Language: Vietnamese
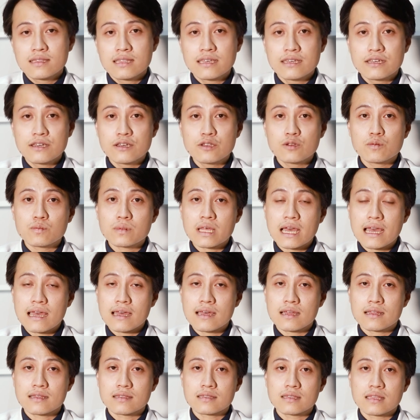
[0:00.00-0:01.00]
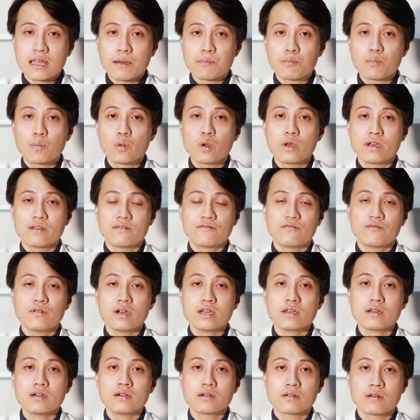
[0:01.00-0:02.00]
Thì khi chúng ta tập luyện
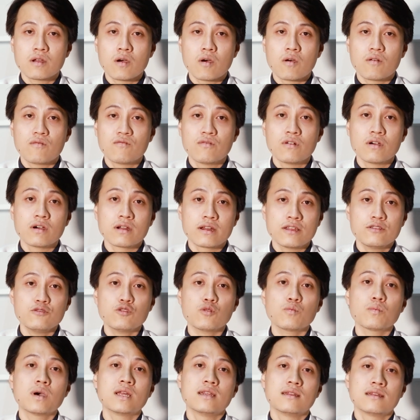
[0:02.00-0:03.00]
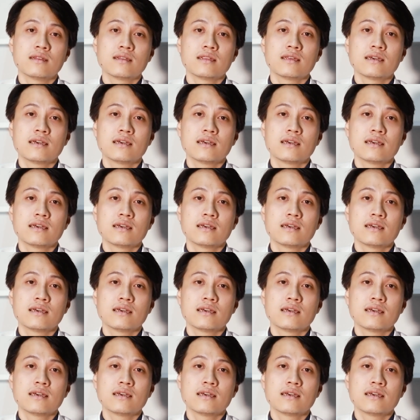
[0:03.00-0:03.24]
với cường độ vừa đến trung bình